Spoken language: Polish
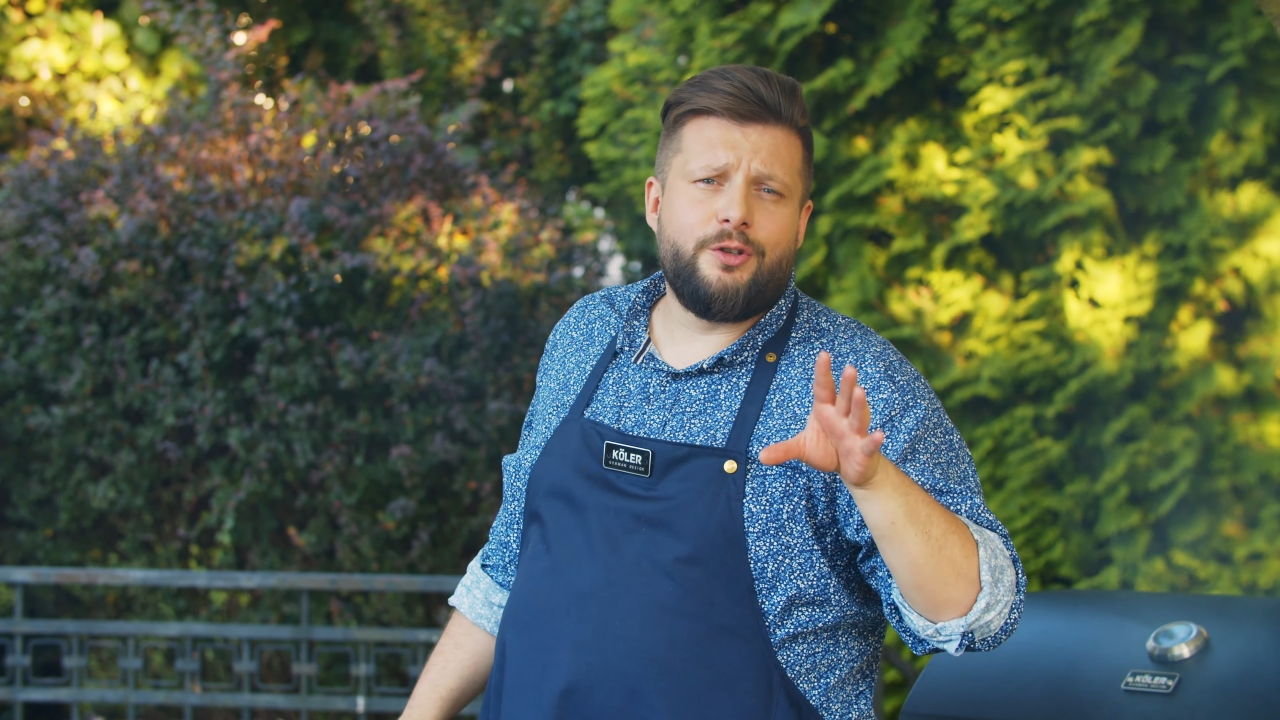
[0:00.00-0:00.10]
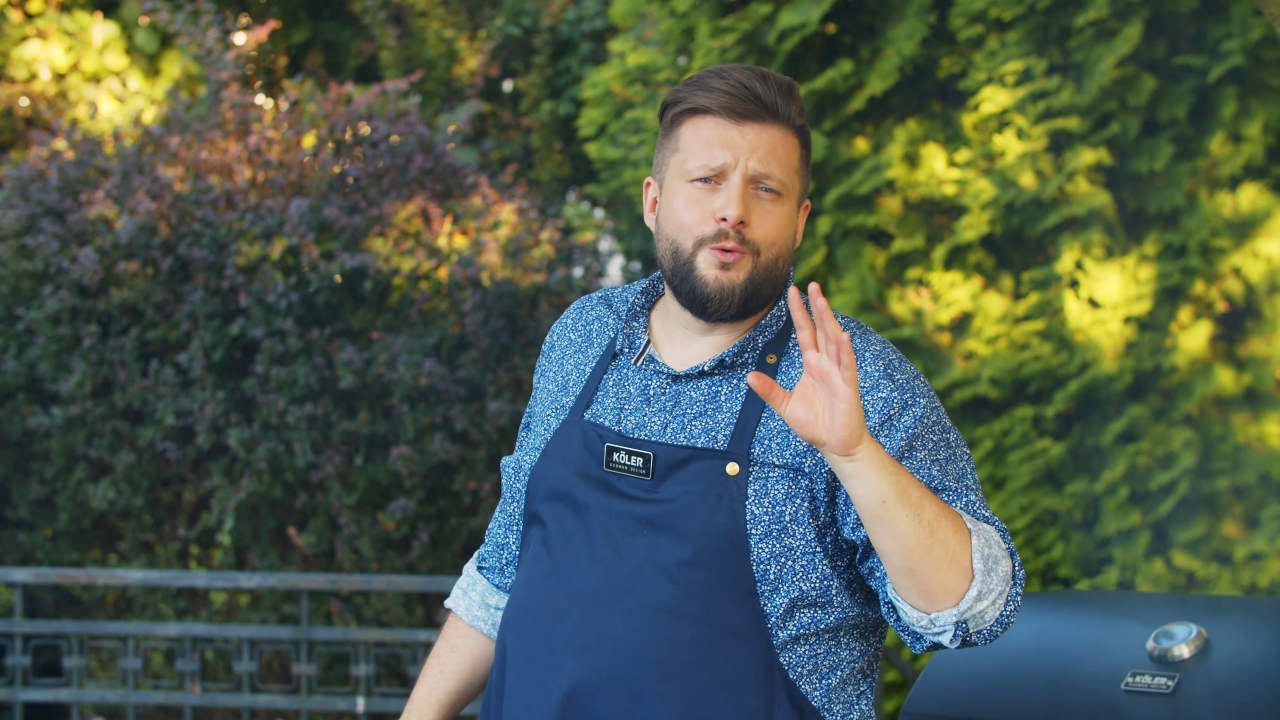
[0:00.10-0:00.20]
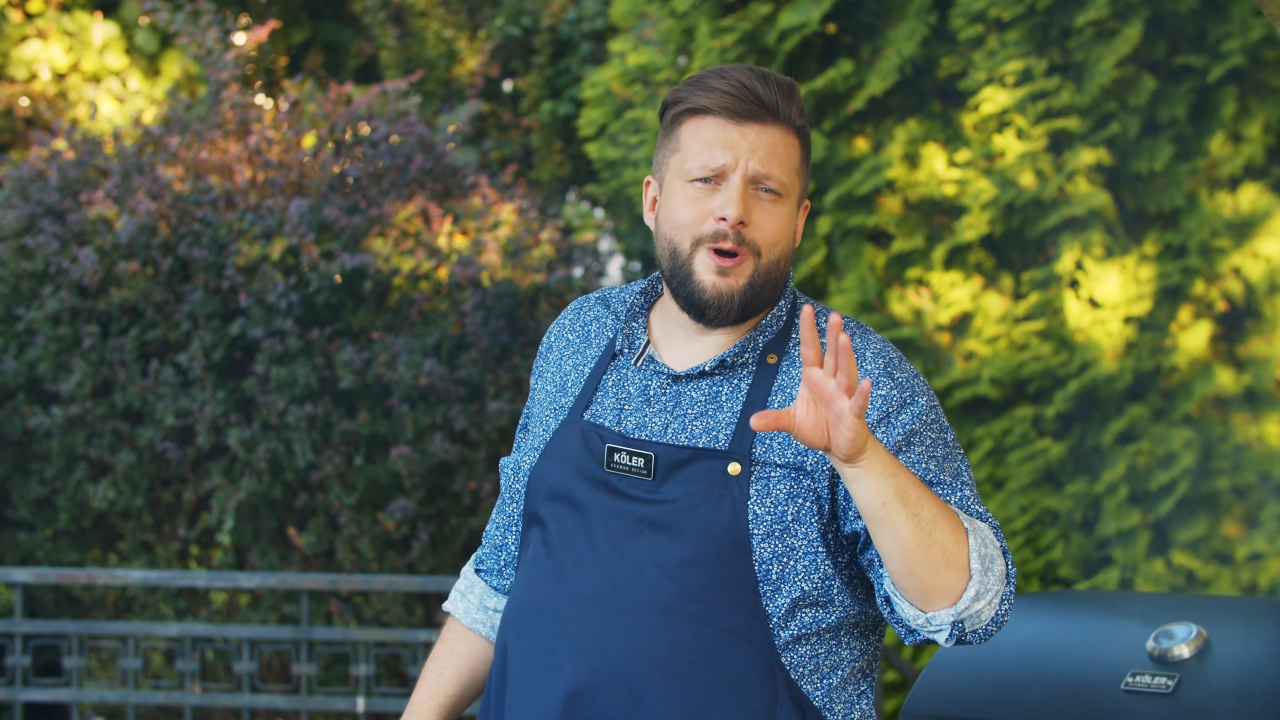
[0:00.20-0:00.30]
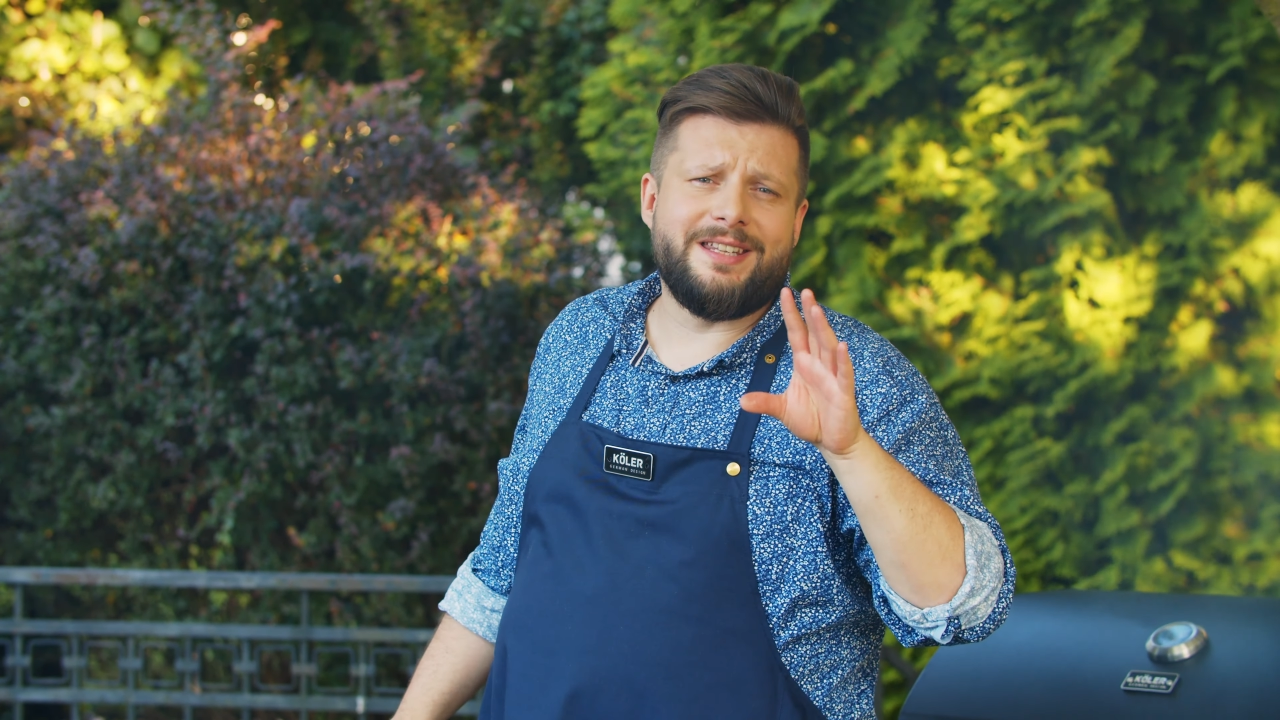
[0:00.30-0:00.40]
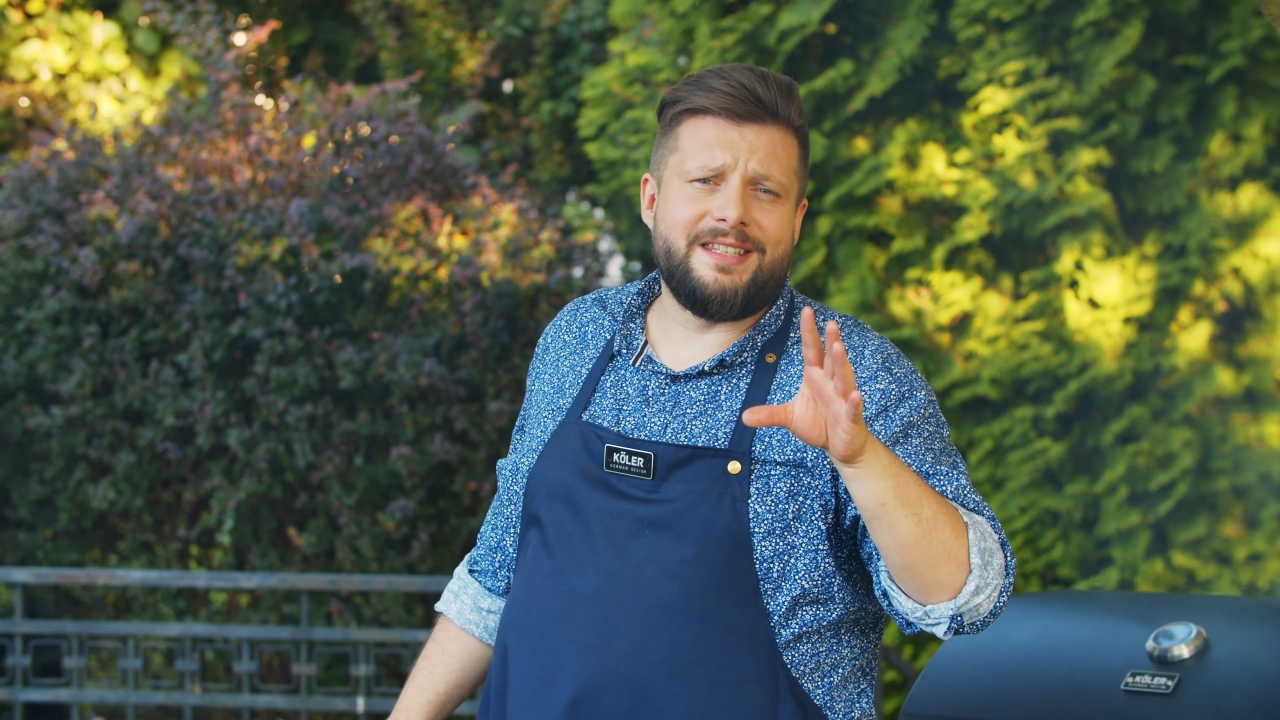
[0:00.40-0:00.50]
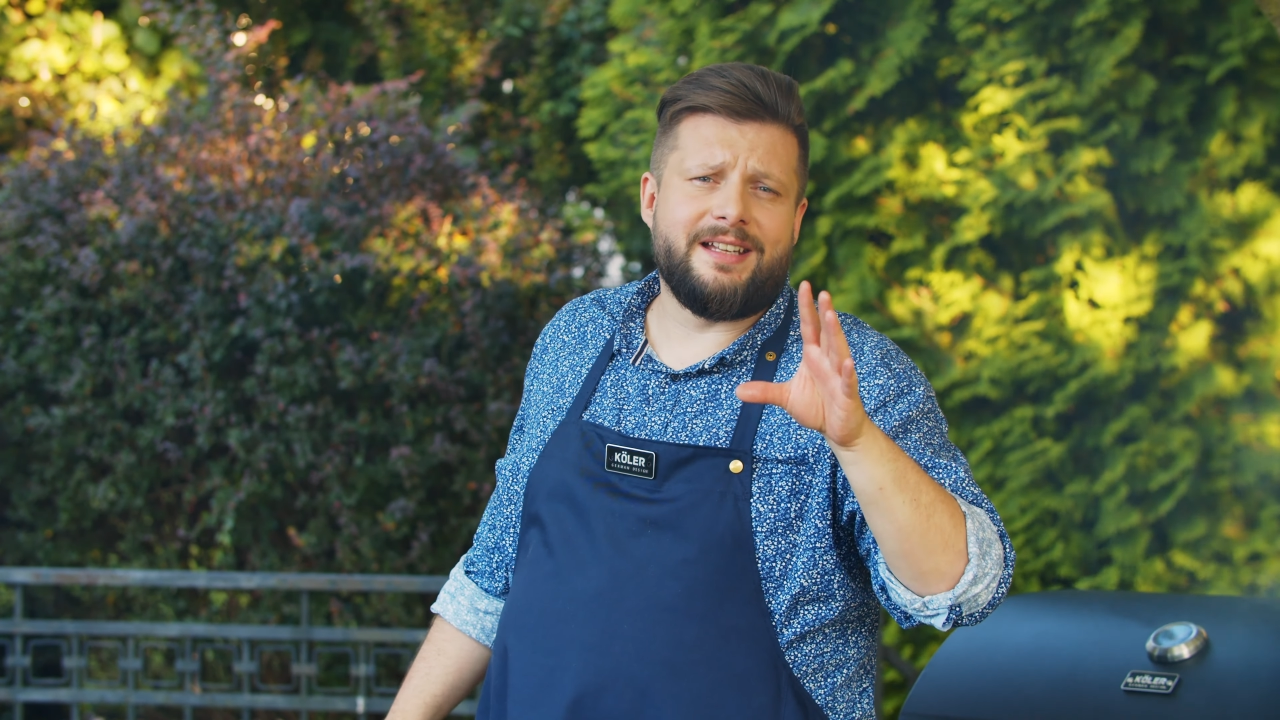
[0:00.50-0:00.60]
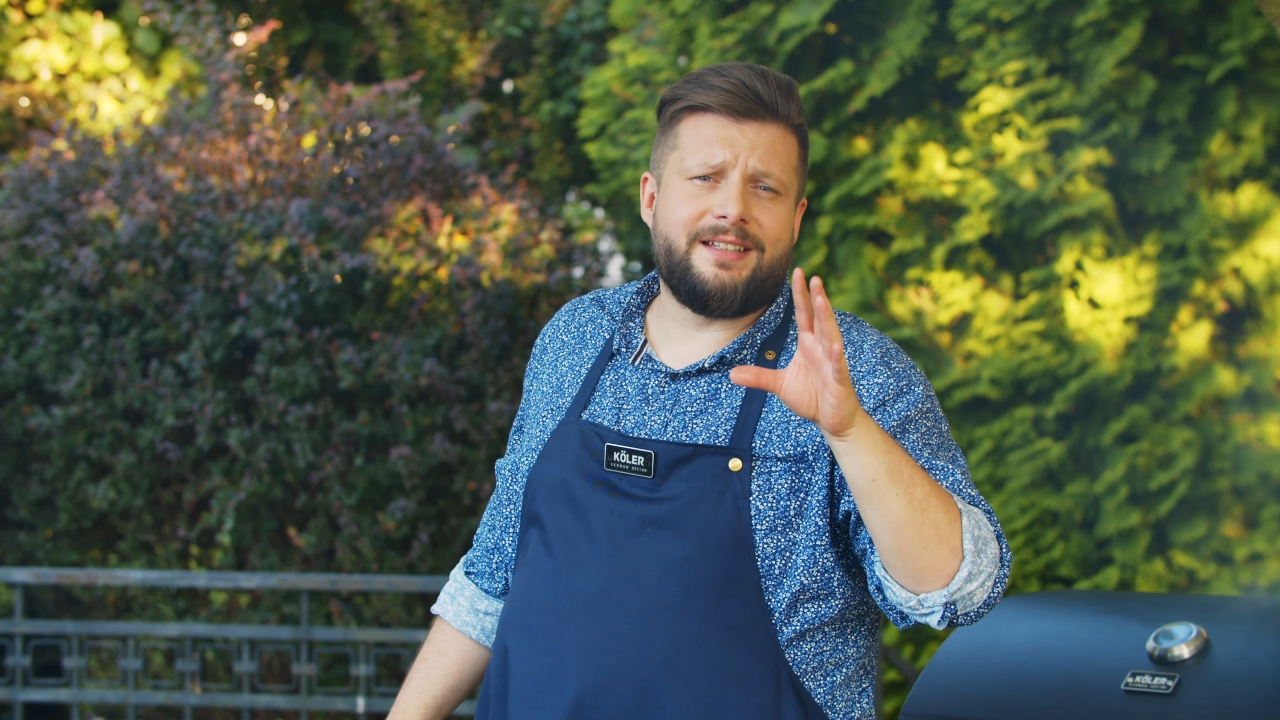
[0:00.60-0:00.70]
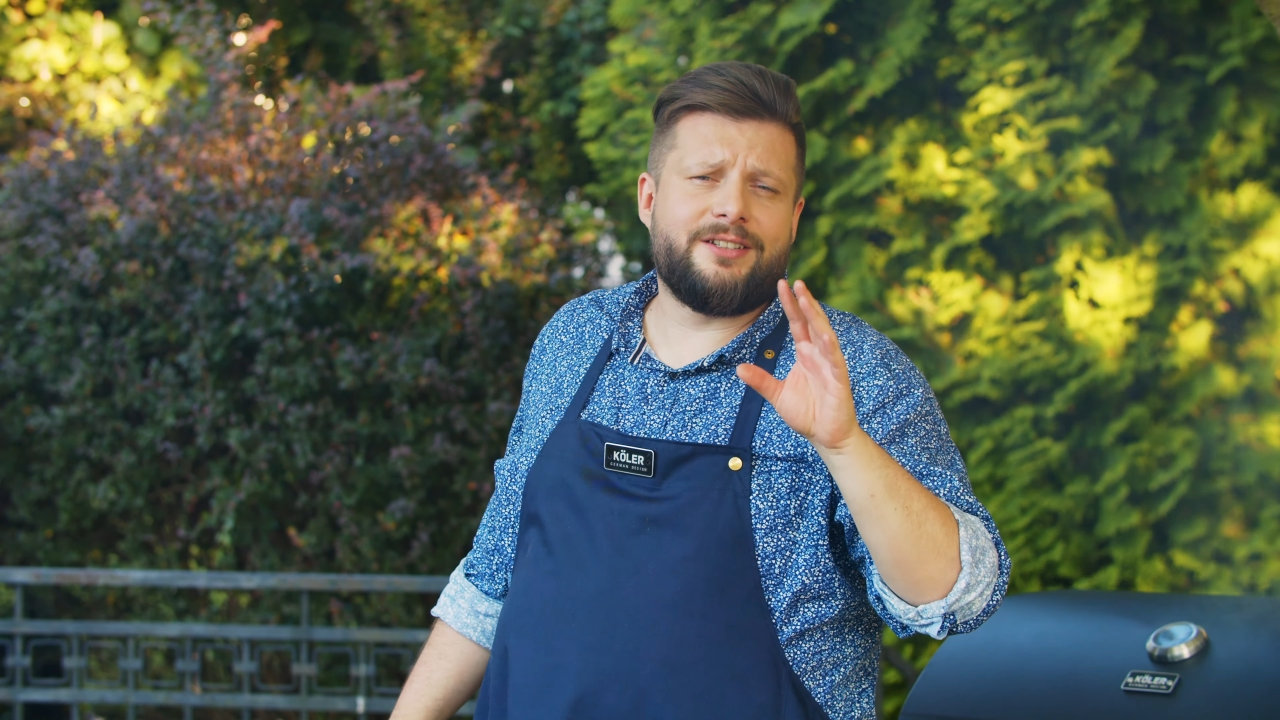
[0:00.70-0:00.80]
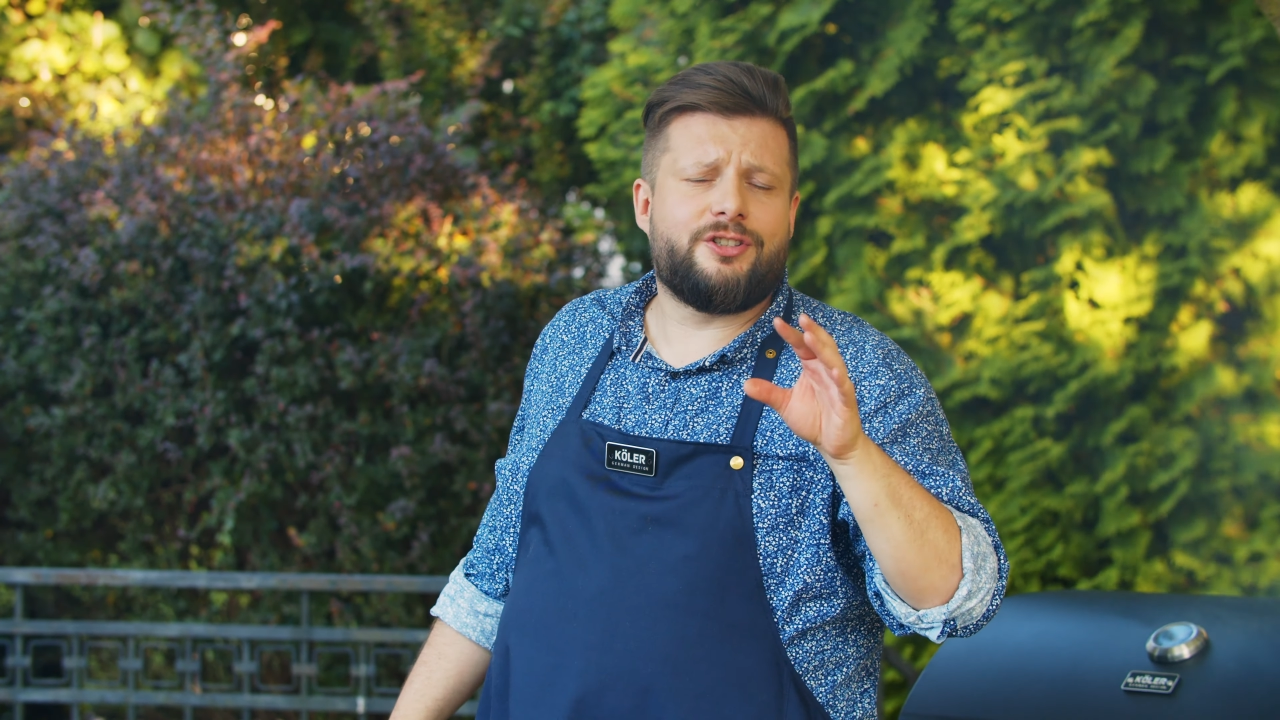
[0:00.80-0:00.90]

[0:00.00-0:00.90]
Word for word: noisette,